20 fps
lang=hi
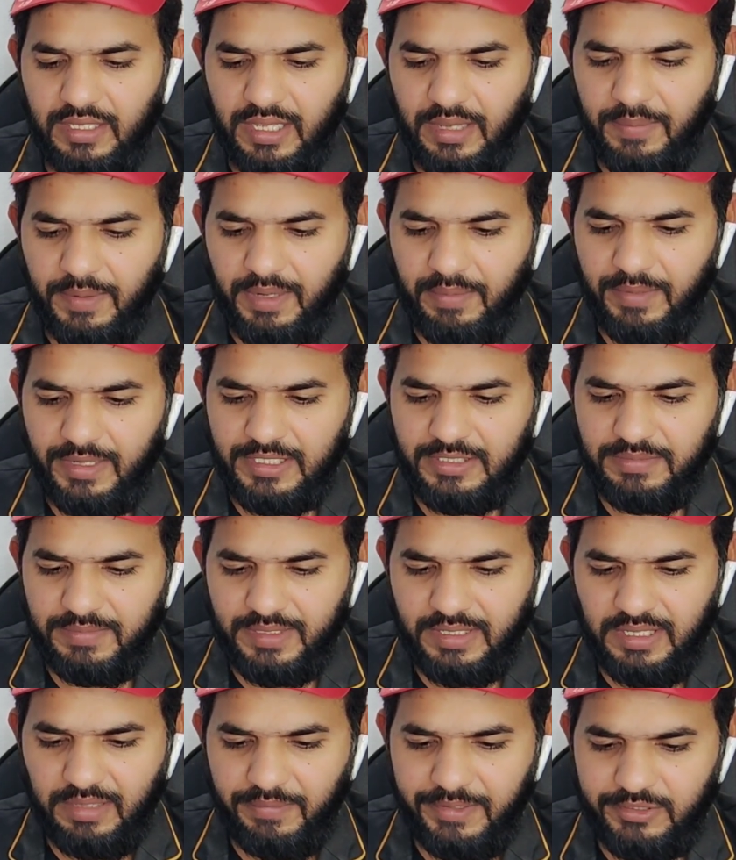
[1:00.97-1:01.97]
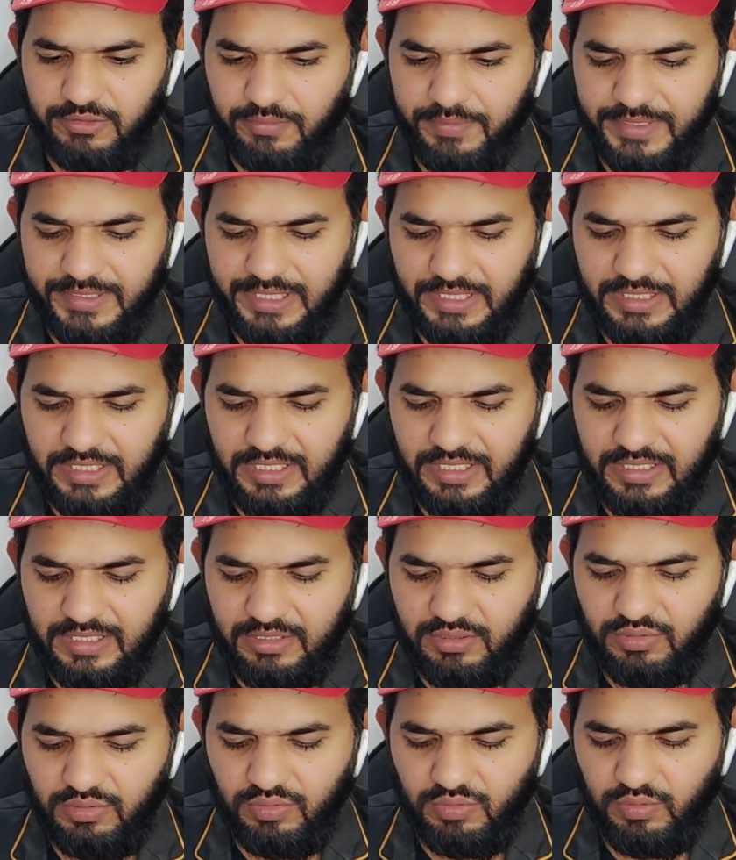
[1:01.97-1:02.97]
यहाँ पर हमारे इसमें कमेंट्स वमेंट्स आते
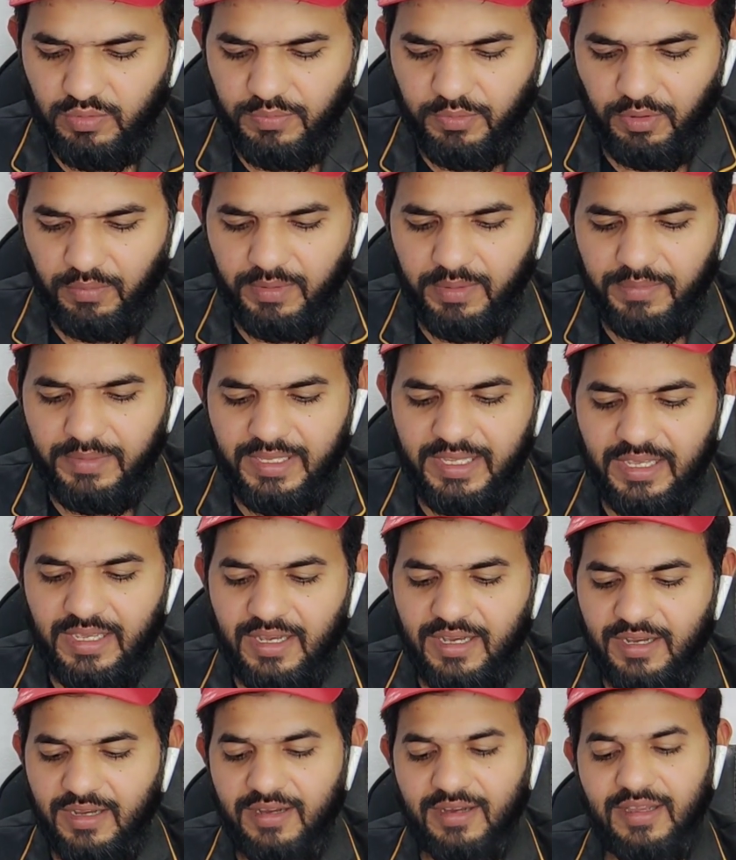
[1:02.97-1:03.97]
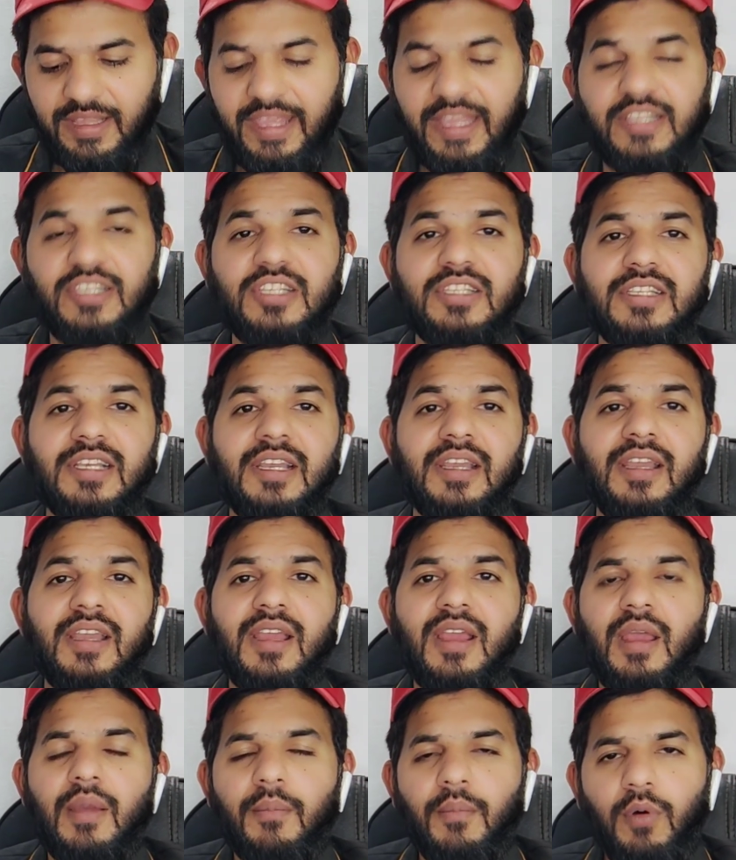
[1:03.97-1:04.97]
रहते तो, तो कोई प्रॉब्लम नहीं है हाँ एक चीज़
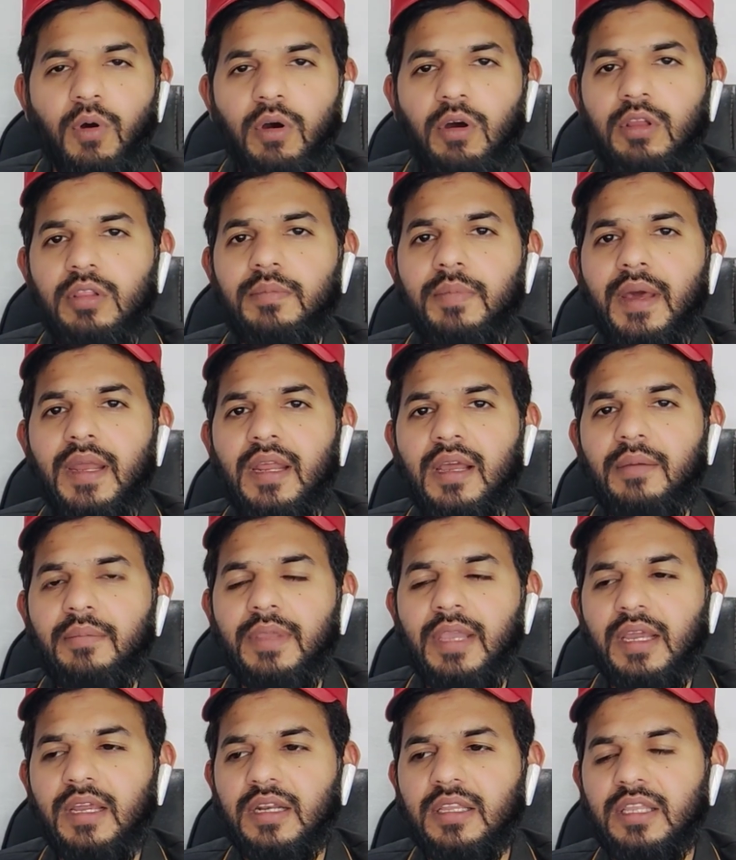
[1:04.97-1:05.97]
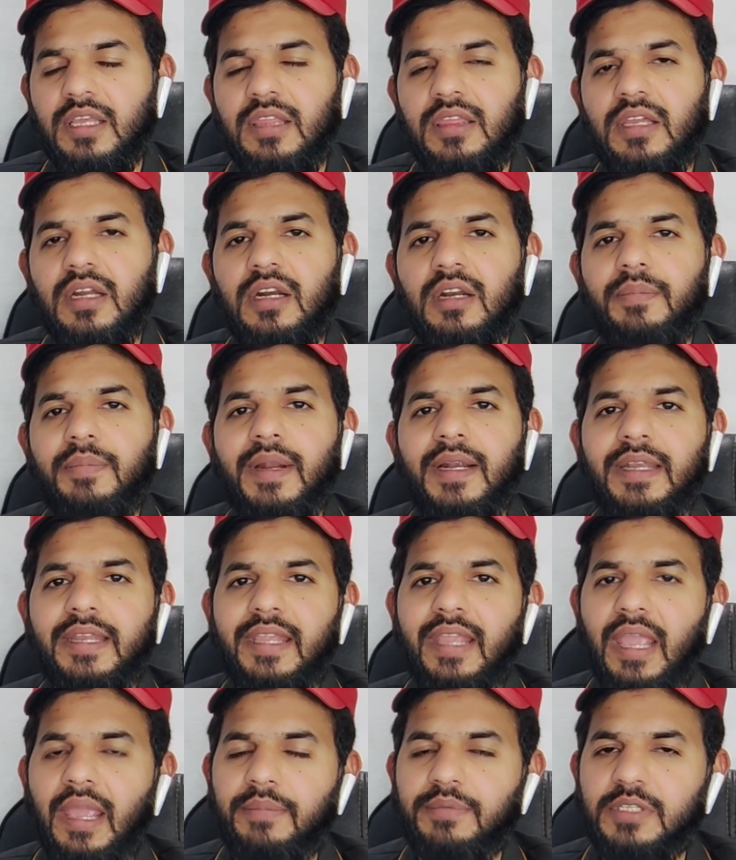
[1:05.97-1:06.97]
है बहुत बार हम क्या करते हैं थर्ड
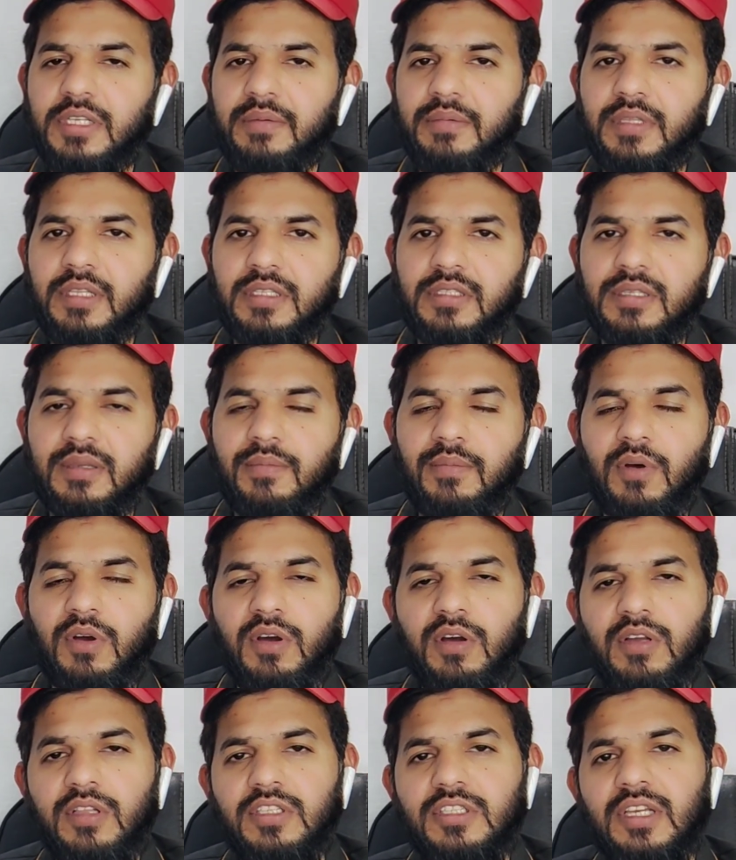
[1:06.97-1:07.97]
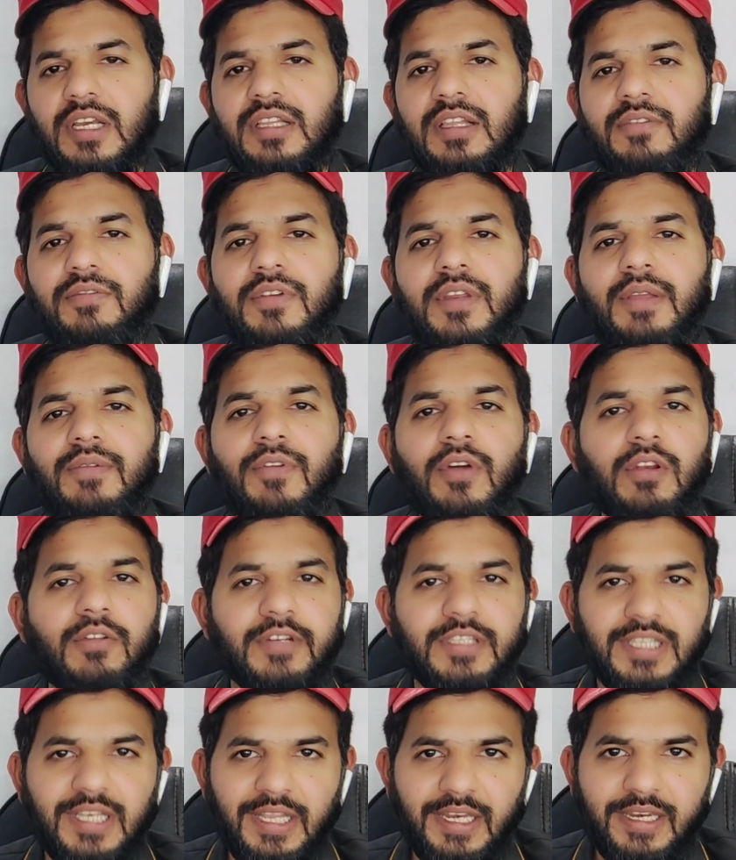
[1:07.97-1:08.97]
पार्टी एप्स की मदद से बहुत ज़्यादा फ्री
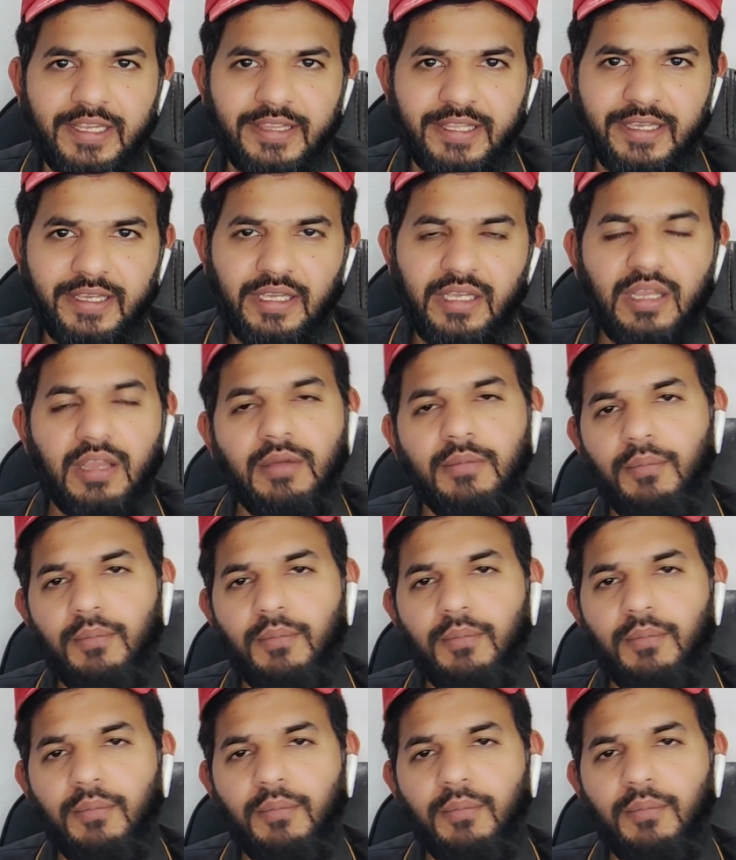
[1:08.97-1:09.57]
फॉलोअर्स ले लेते हैं